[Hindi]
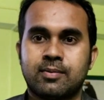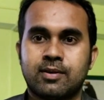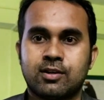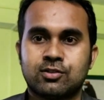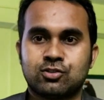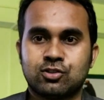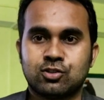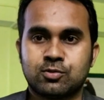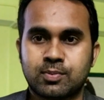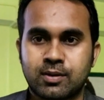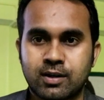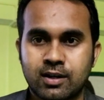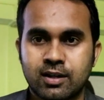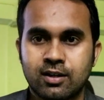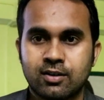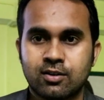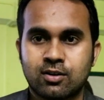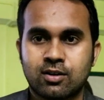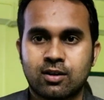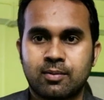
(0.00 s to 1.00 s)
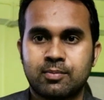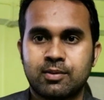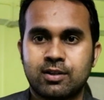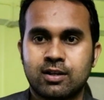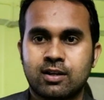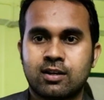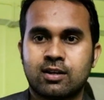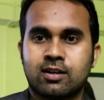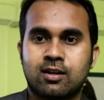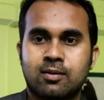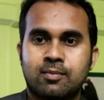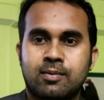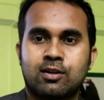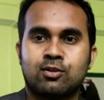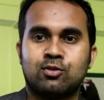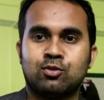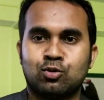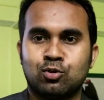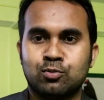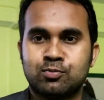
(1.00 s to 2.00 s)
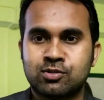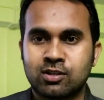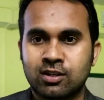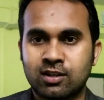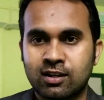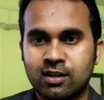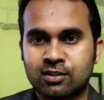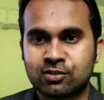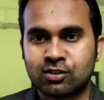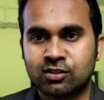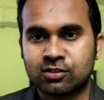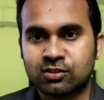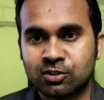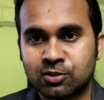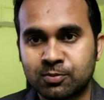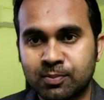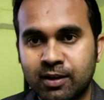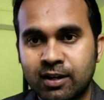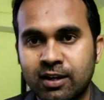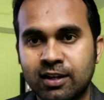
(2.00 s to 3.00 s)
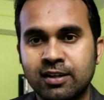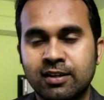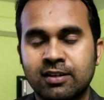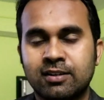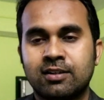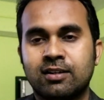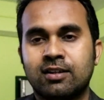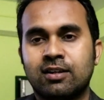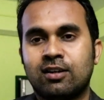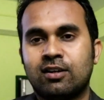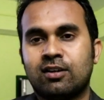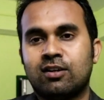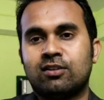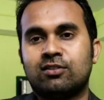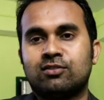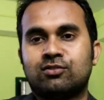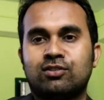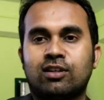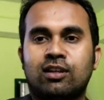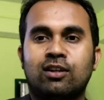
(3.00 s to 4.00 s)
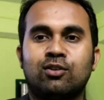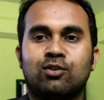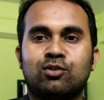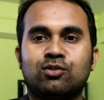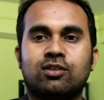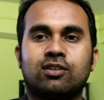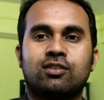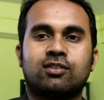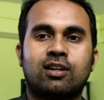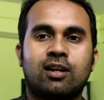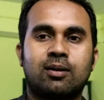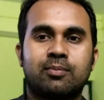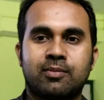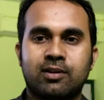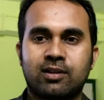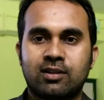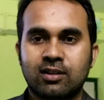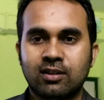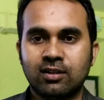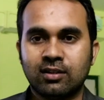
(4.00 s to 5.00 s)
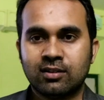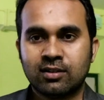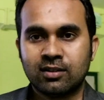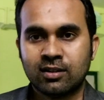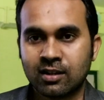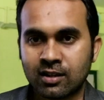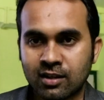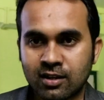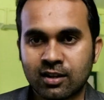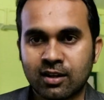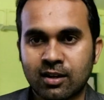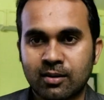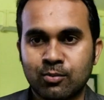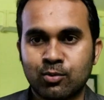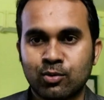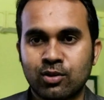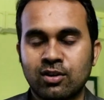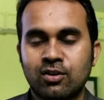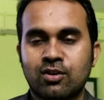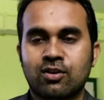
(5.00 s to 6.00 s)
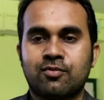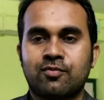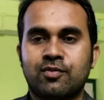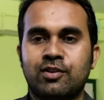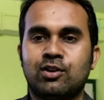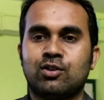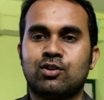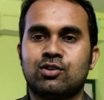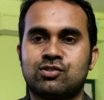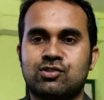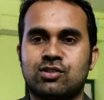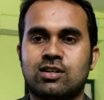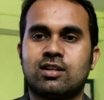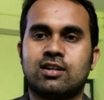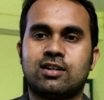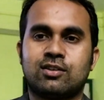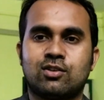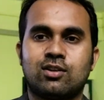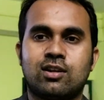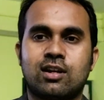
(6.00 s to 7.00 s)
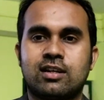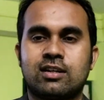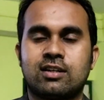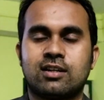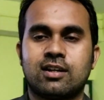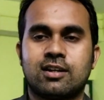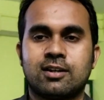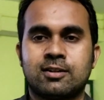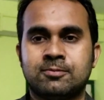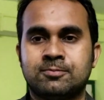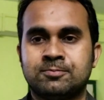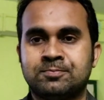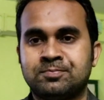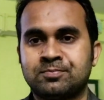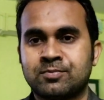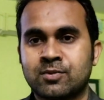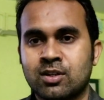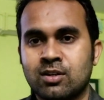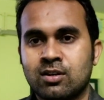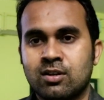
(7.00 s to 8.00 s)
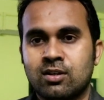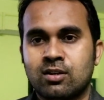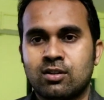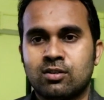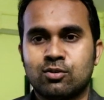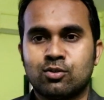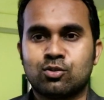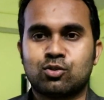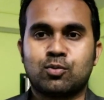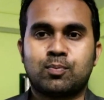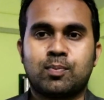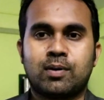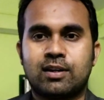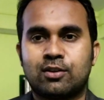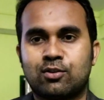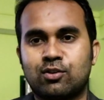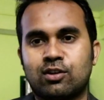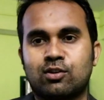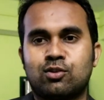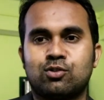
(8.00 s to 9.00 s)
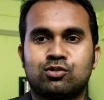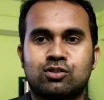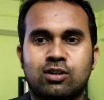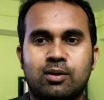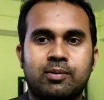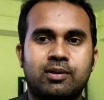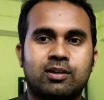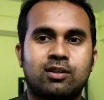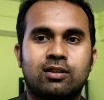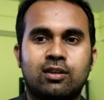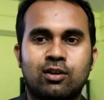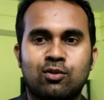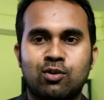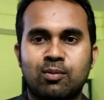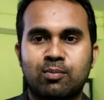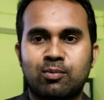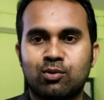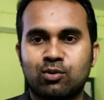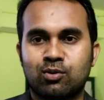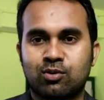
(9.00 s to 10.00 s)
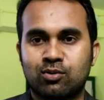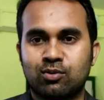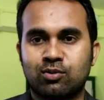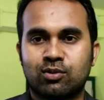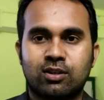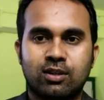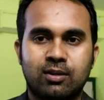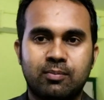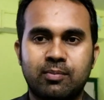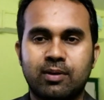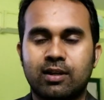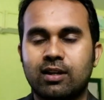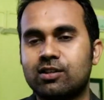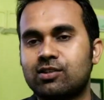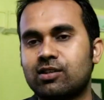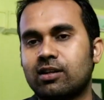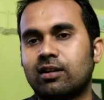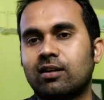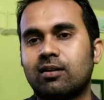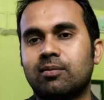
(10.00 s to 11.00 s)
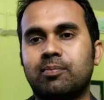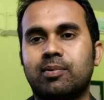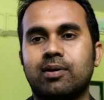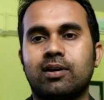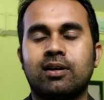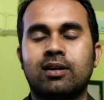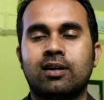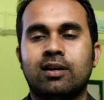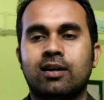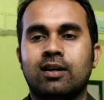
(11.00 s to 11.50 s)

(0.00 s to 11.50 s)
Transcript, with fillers: नाम है आशीष पांडे और आप देख रहे हैं हमारा यूट्यूब चैनल आज आशीष पांडे चैनल को सब्सक्राइब करना ना भूलें और वीडियो अच्छा लगे तो लाइक करें दोस्तों पहले तो एक खुशखबरी देता हूँ आप लोगों को कि मेरे चैनल पे